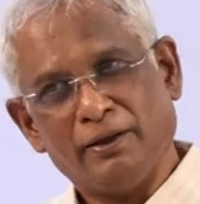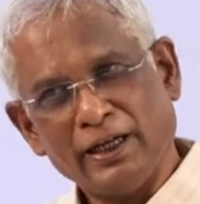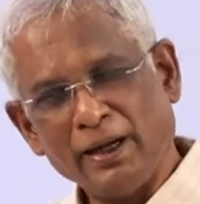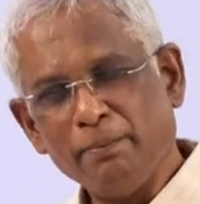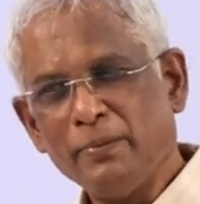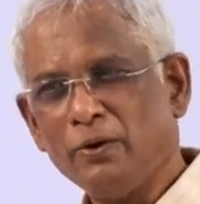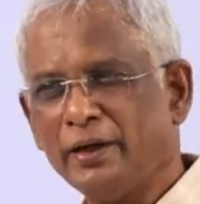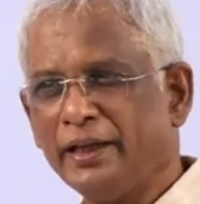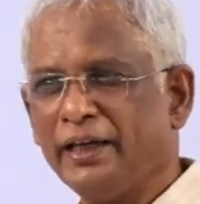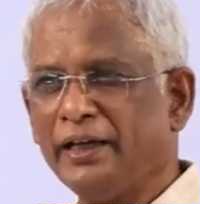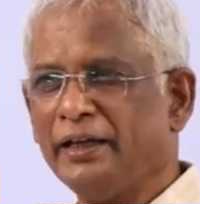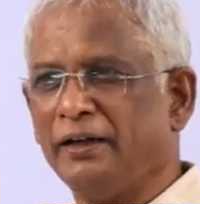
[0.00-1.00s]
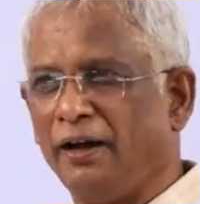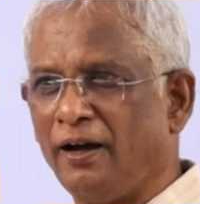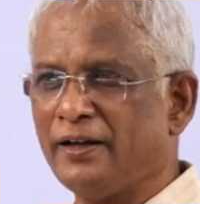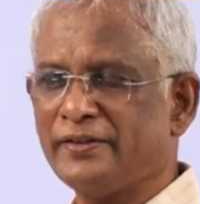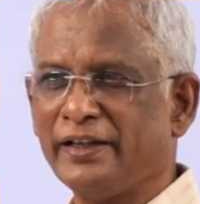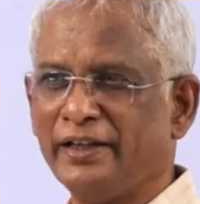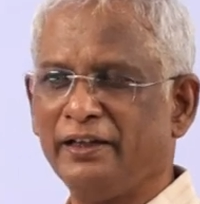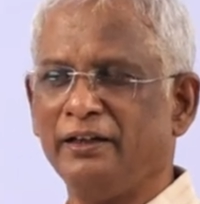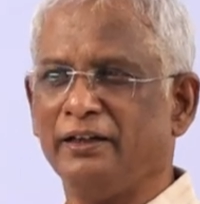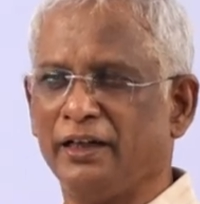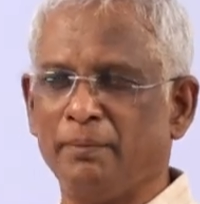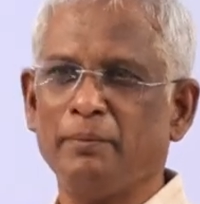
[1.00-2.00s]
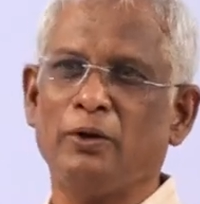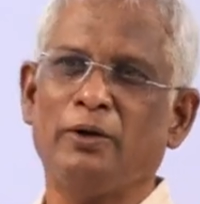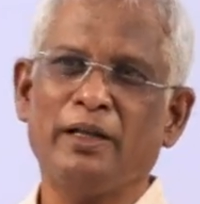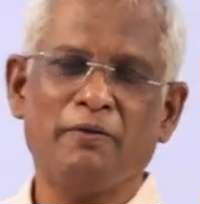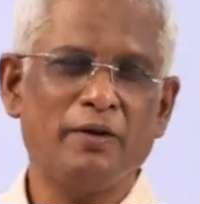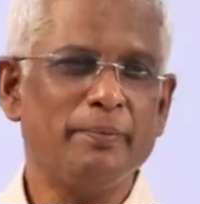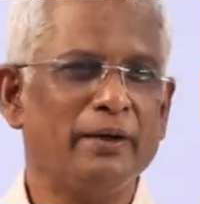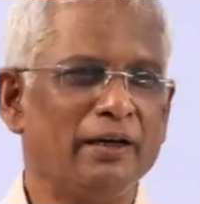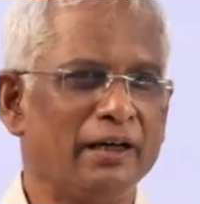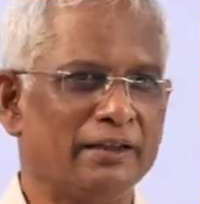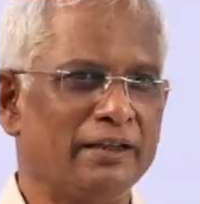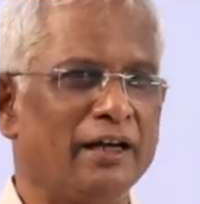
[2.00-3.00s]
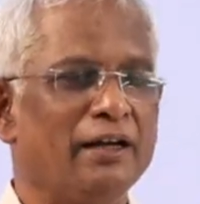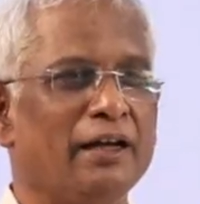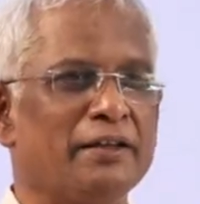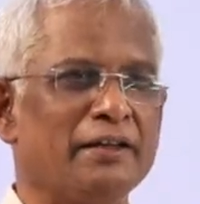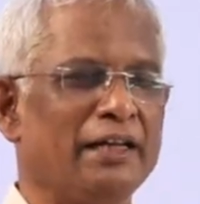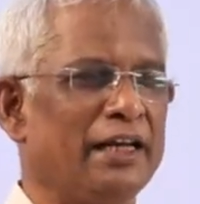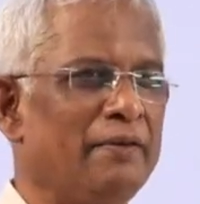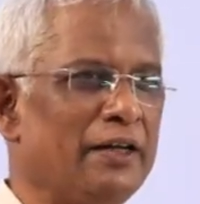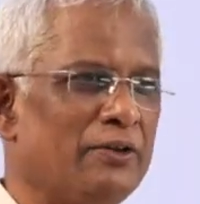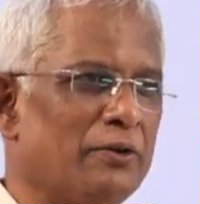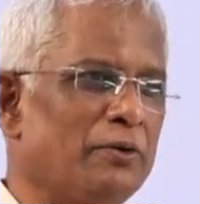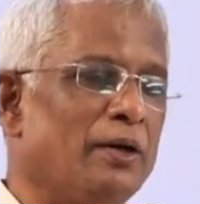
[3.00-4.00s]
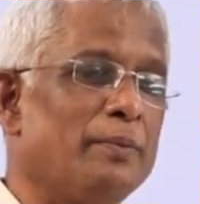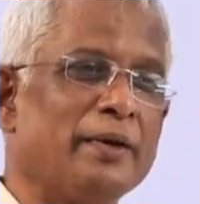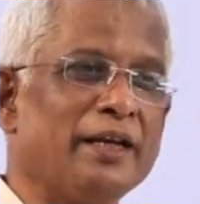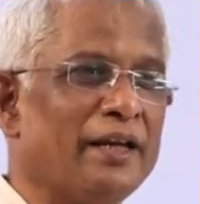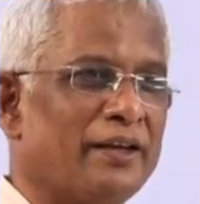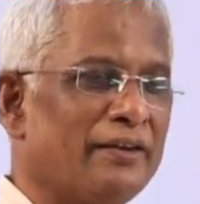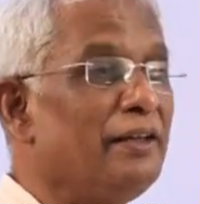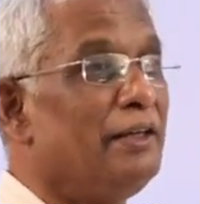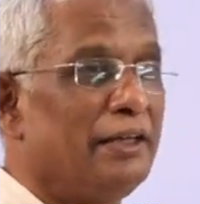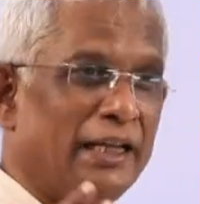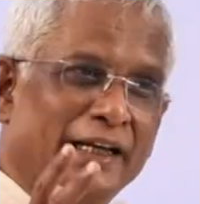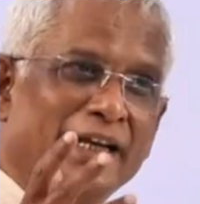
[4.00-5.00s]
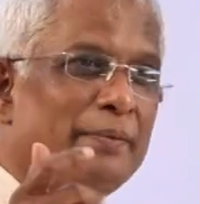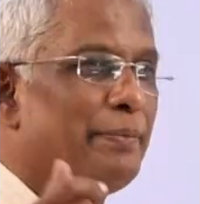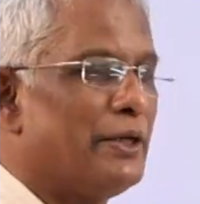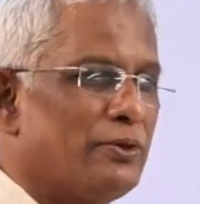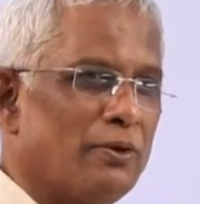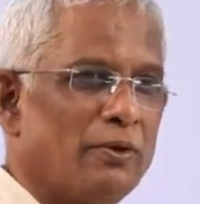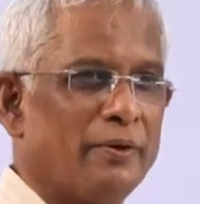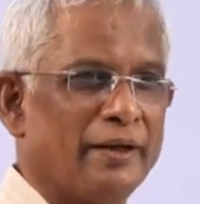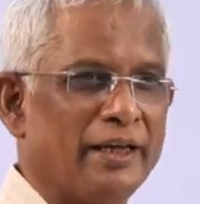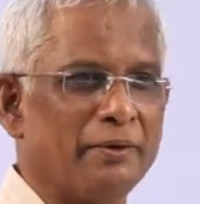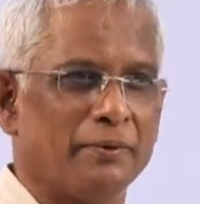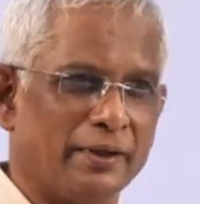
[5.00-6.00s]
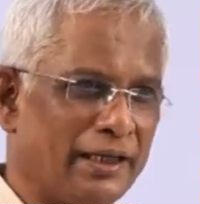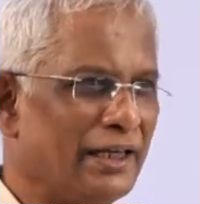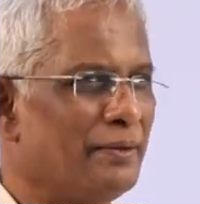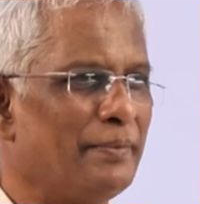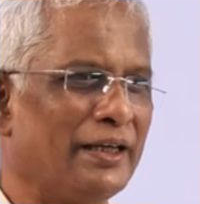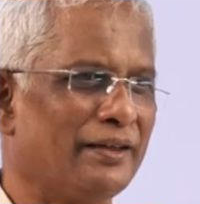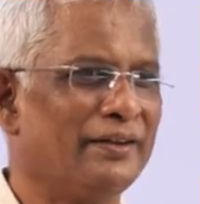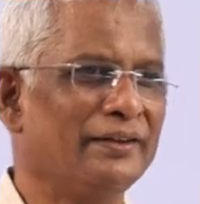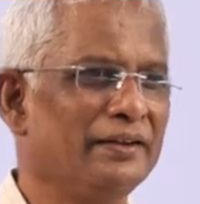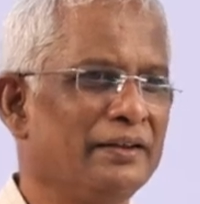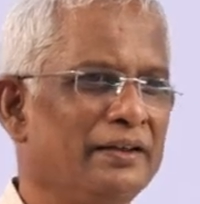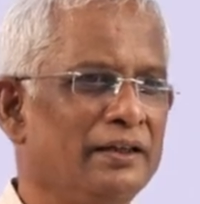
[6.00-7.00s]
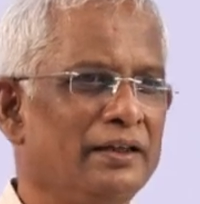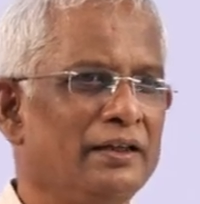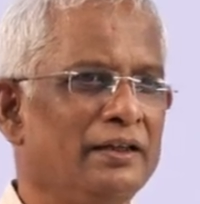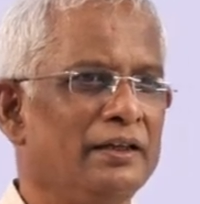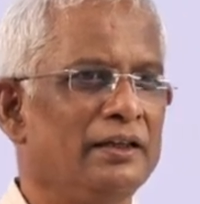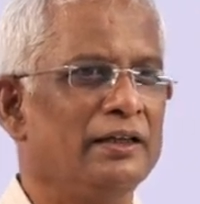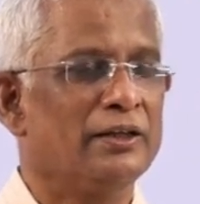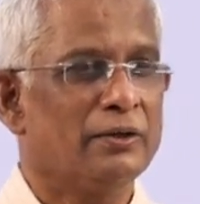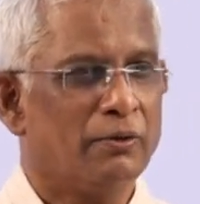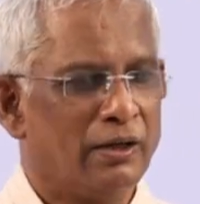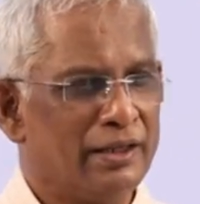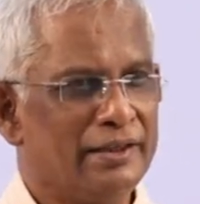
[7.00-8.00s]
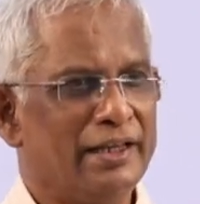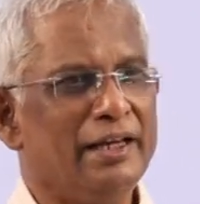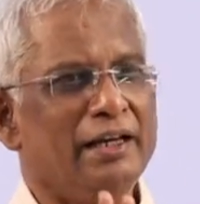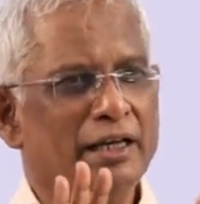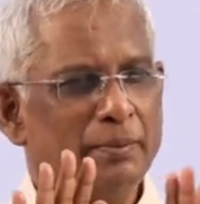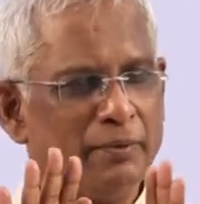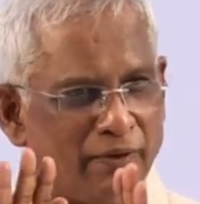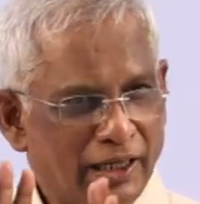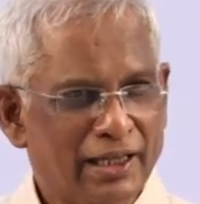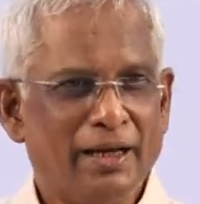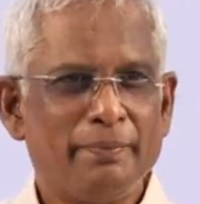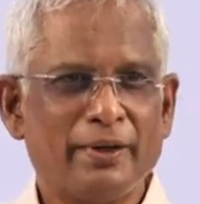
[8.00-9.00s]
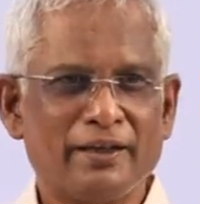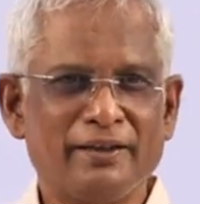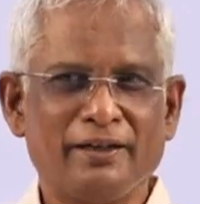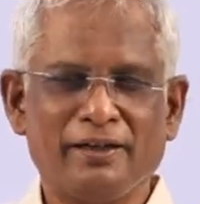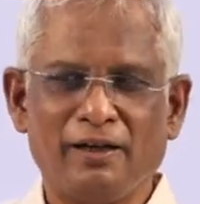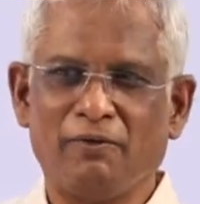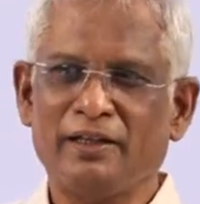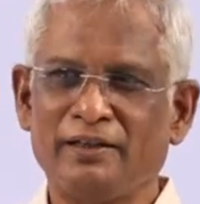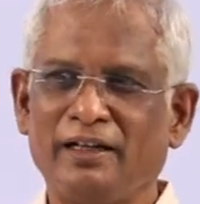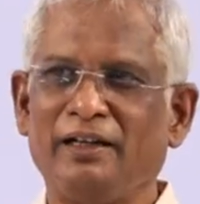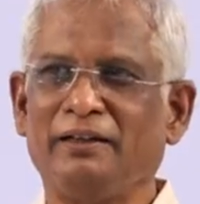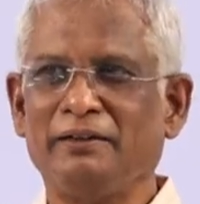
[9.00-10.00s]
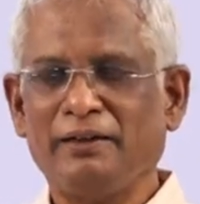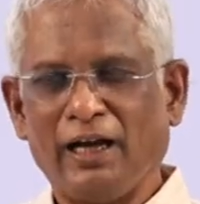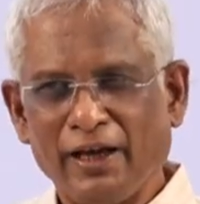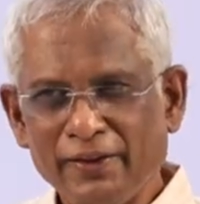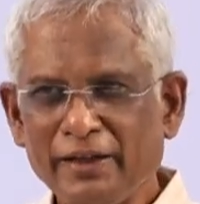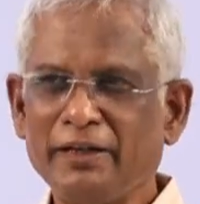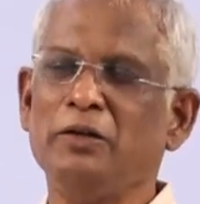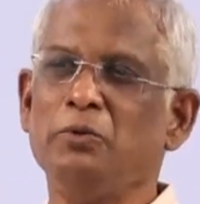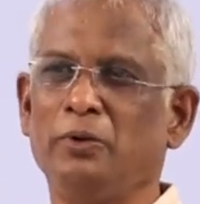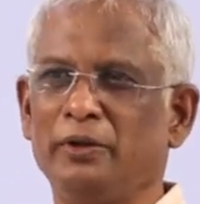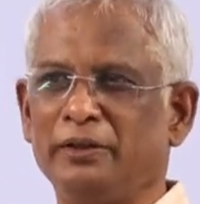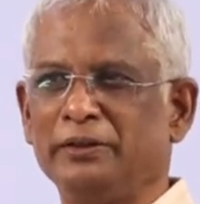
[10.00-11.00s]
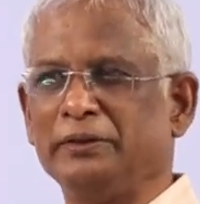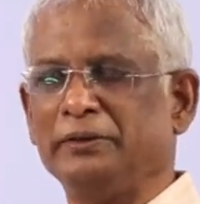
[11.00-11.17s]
நம்மளுடைய ஆசைகள் நம்மளுடைய விருப்பங்களை தான் அது நிறைவேற்றணும் அப்படிங்கிறது நிறையா பெற்றோர்களுடைய ஒரு எண்ணமாக இருக்குது குழந்தை நம்ம வழியாக பிறந்திருக்கு அவ்வளோதான் அதுக்குன்னு ஒரு